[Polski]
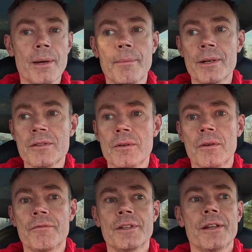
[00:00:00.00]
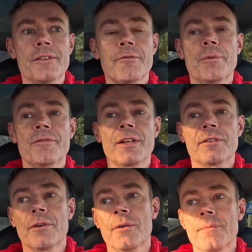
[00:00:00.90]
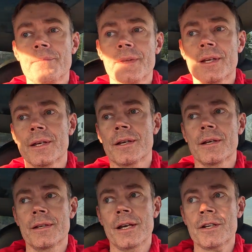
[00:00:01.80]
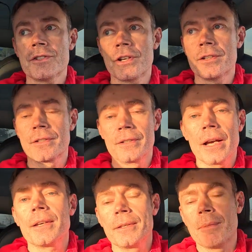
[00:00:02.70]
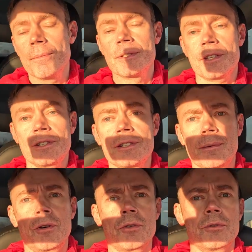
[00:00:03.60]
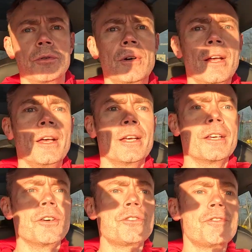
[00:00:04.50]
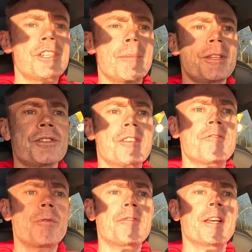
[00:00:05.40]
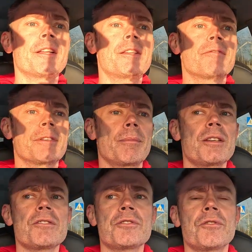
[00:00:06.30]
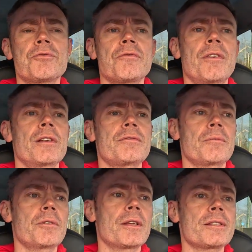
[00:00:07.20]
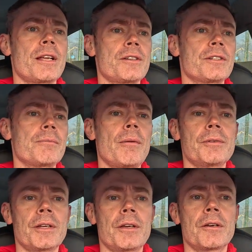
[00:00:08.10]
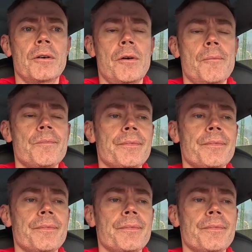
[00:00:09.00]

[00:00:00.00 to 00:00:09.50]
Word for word: ma bardzo wydatny wpływ na to, e, jak, jaki mamy zasięg samochodu i oczywiście ma też ten wpływ negatywny. Bardzo jest to odczuwalne w samochodach starszych. Mamy takiego